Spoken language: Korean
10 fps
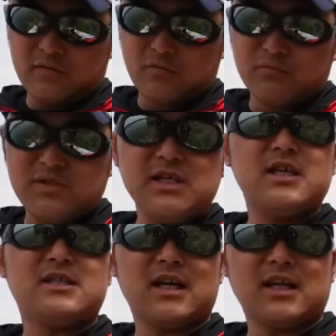
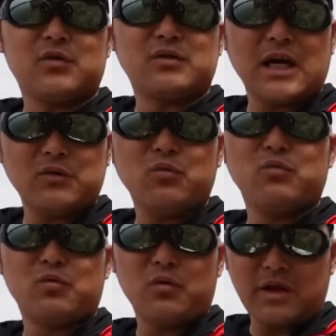움직이지 않아도
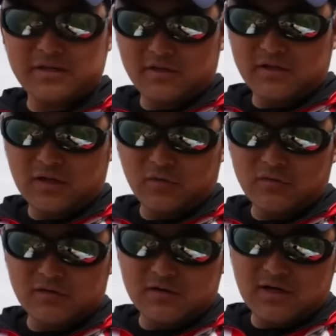자동으로 액션이
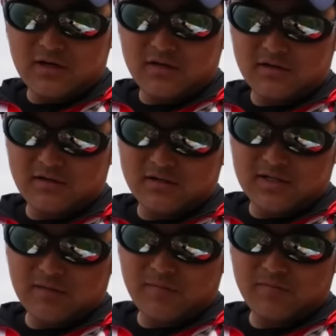나오는 그러한
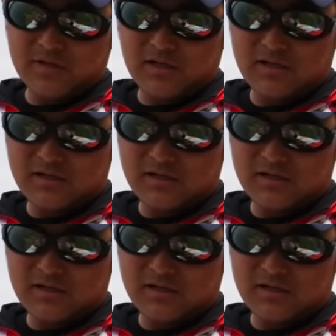채비입니다.